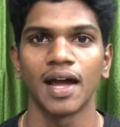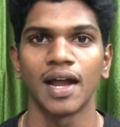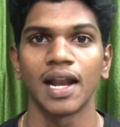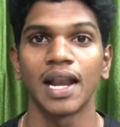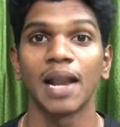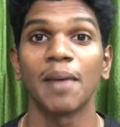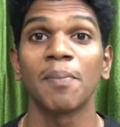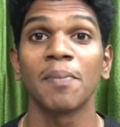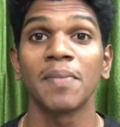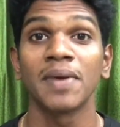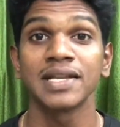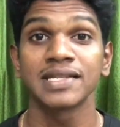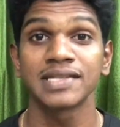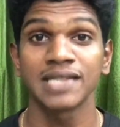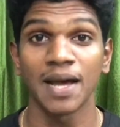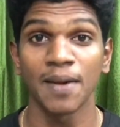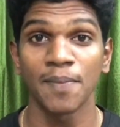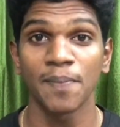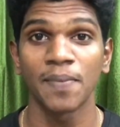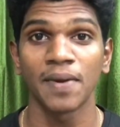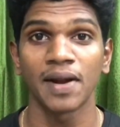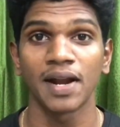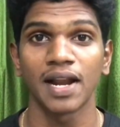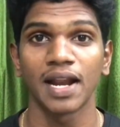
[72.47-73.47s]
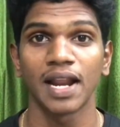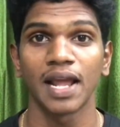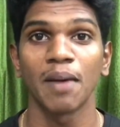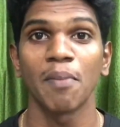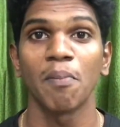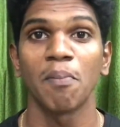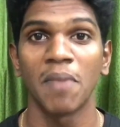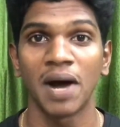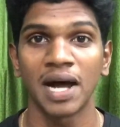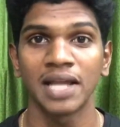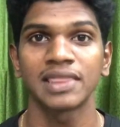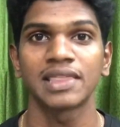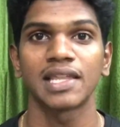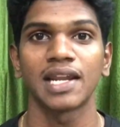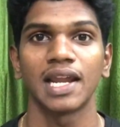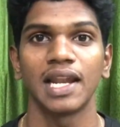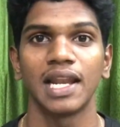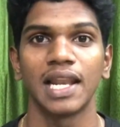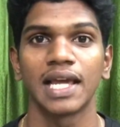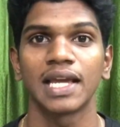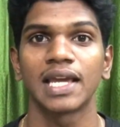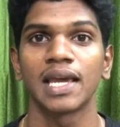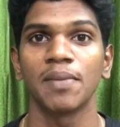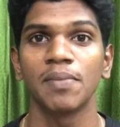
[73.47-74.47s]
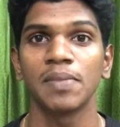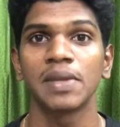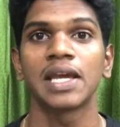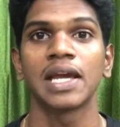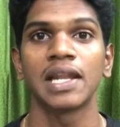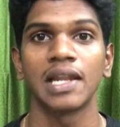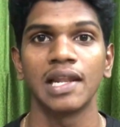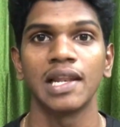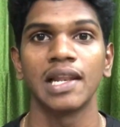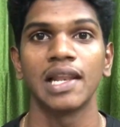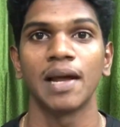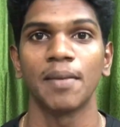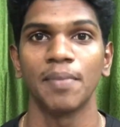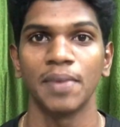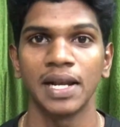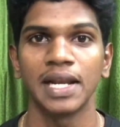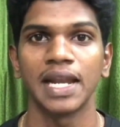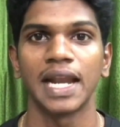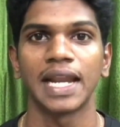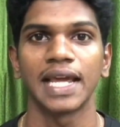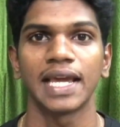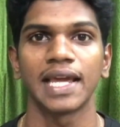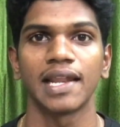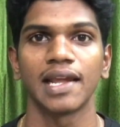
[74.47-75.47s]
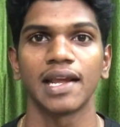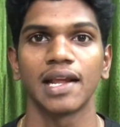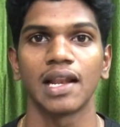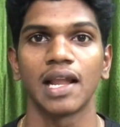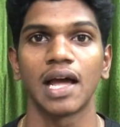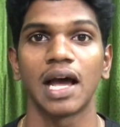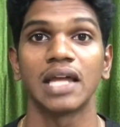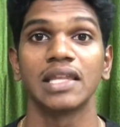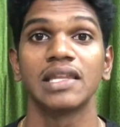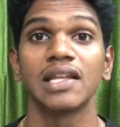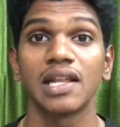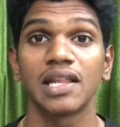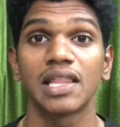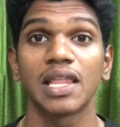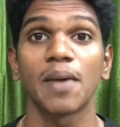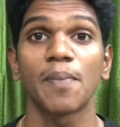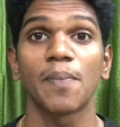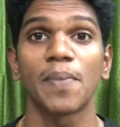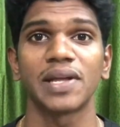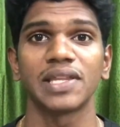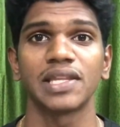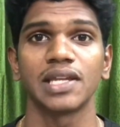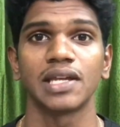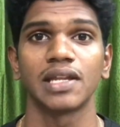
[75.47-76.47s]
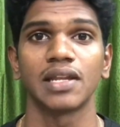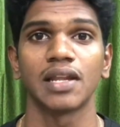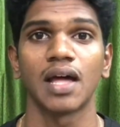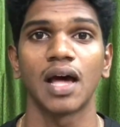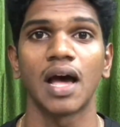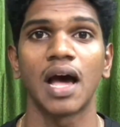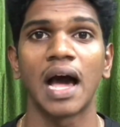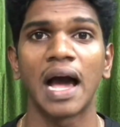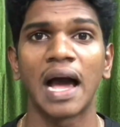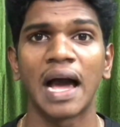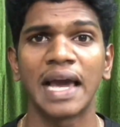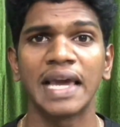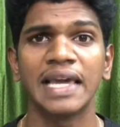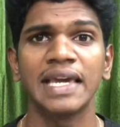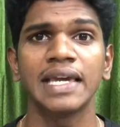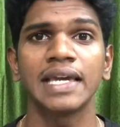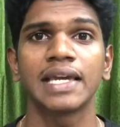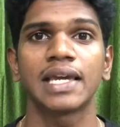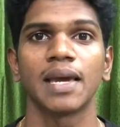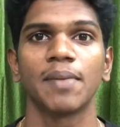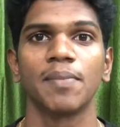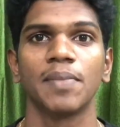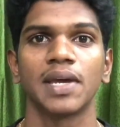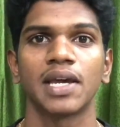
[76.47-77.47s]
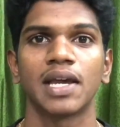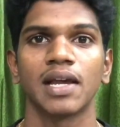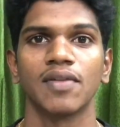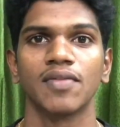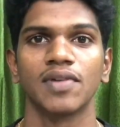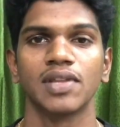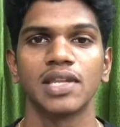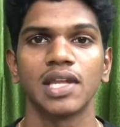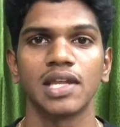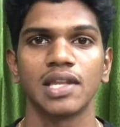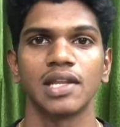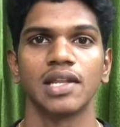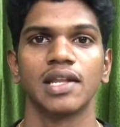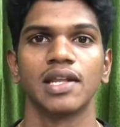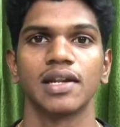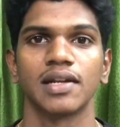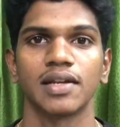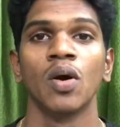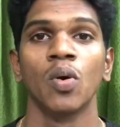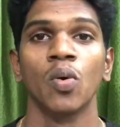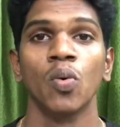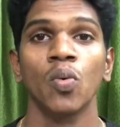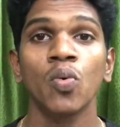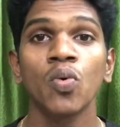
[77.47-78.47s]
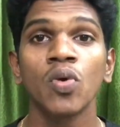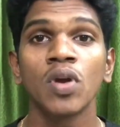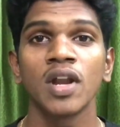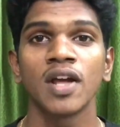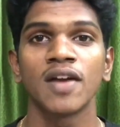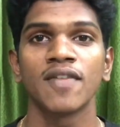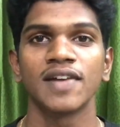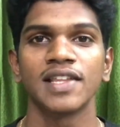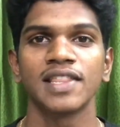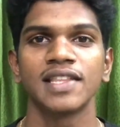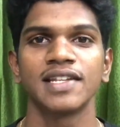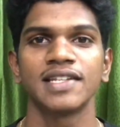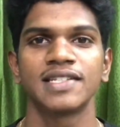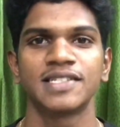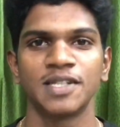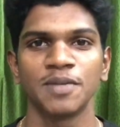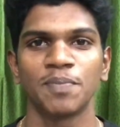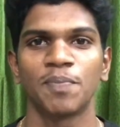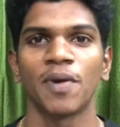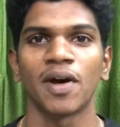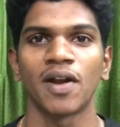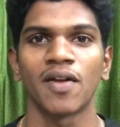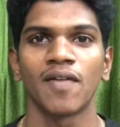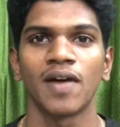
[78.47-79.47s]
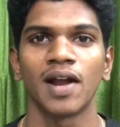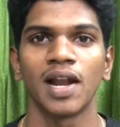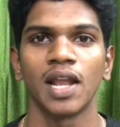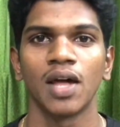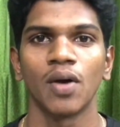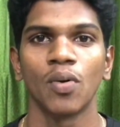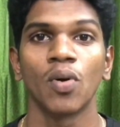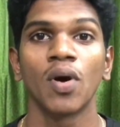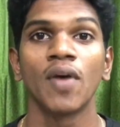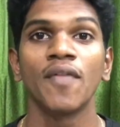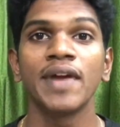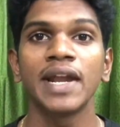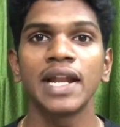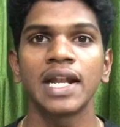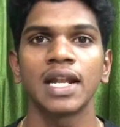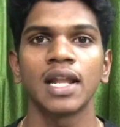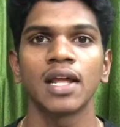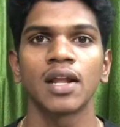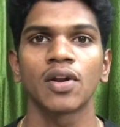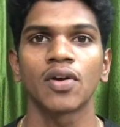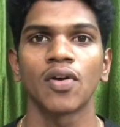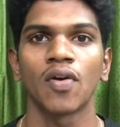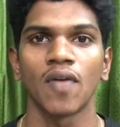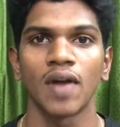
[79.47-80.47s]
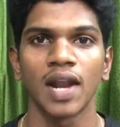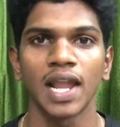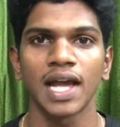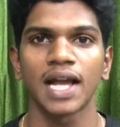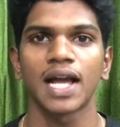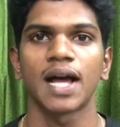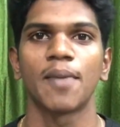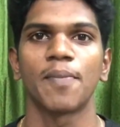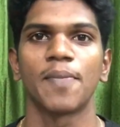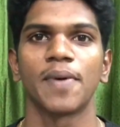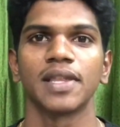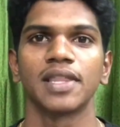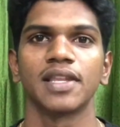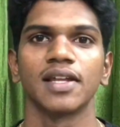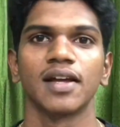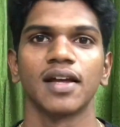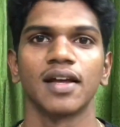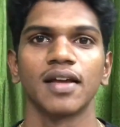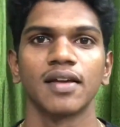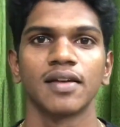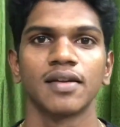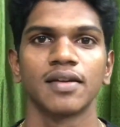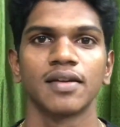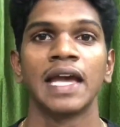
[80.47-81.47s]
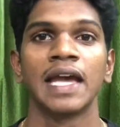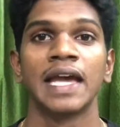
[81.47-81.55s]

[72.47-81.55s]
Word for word: நம்ம சாப்பிட்ற மாத்திரையில் கெமிக்கல் இல்லை அப்படின்னு நினைக்கிறீங்களா அதில் தான் பார்த்தீங்கன்னா ஹை கெமிக்கல் வந்து அதில் இருக்கா உங்களுக்கு வந்துருச்சு பரவாயில்ல உங்கள் வீட்டில் இருக்கவங்கள காப்பாற்றுக்கலாம்